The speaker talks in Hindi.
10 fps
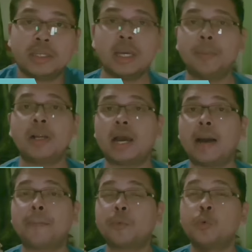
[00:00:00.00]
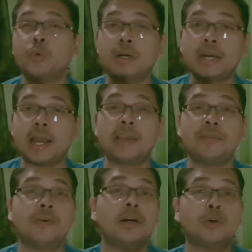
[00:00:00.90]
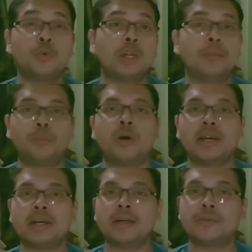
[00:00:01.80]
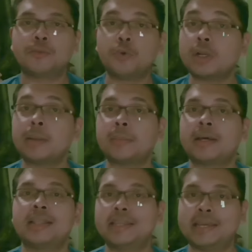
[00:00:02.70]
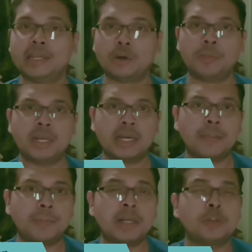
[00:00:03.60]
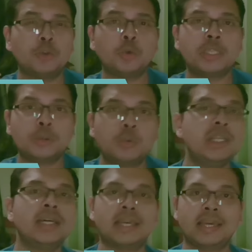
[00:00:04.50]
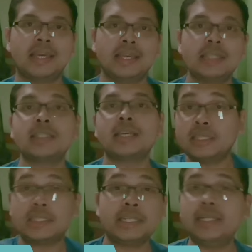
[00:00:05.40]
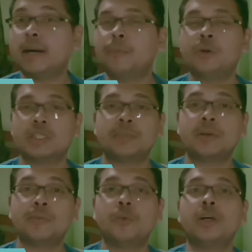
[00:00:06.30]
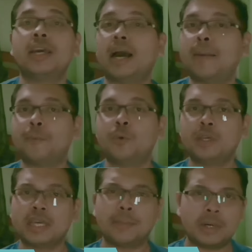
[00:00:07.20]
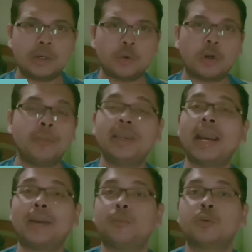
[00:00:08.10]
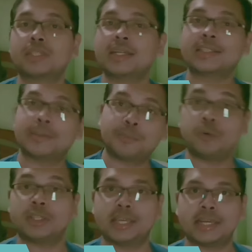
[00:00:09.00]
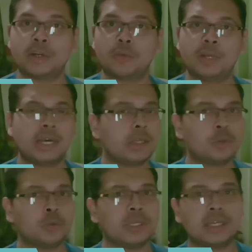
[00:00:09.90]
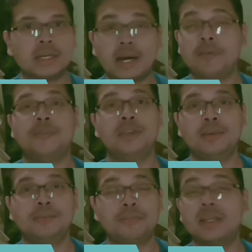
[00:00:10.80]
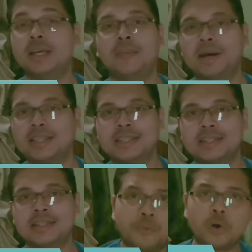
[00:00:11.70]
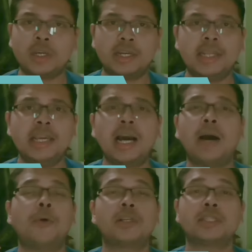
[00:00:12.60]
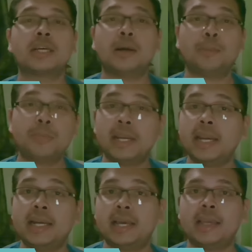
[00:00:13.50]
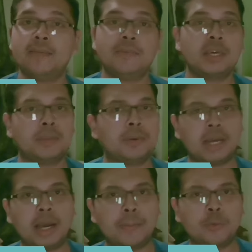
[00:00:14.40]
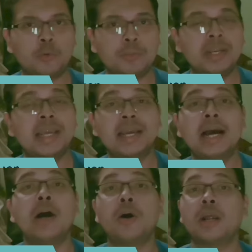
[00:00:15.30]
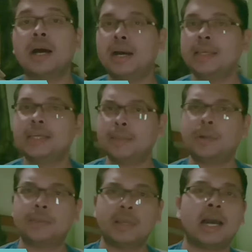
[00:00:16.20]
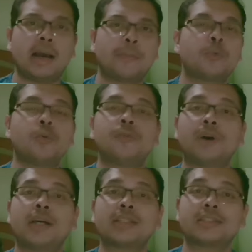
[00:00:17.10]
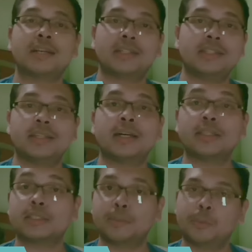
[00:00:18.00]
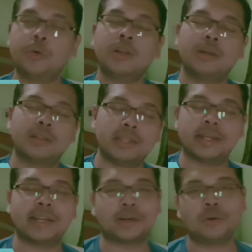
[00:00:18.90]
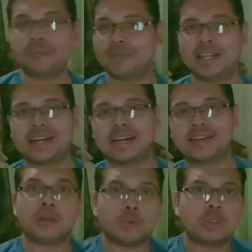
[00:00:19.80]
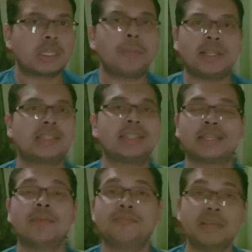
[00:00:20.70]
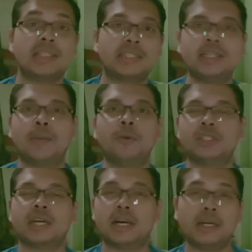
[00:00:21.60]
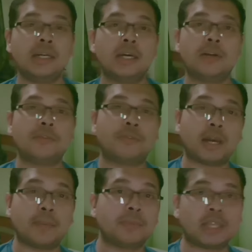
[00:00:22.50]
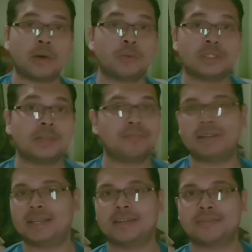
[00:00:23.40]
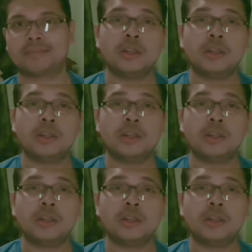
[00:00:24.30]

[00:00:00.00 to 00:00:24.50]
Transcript: यहाँ पर आपको ड्राइवर 12.4 mm का देखने को मिलेगा पर जो यूनिक है इस इस TWS में वो है आपको यहाँ पर Dolby एटमोस का सपोर्ट देखने को मिलेगा जो कि काफी बढ़िया बात है 40 आवर्स का प्ले टाइम यहाँ पर आपको मिलेगा और हाँ यहाँ पर भी आपको फास्ट चार्जिंग का सपोर्ट देखने को मिलेगा उसके बाद चलते हैं बेस टी डब्ल्यू एस अंडर फाइव थाउजेंड पे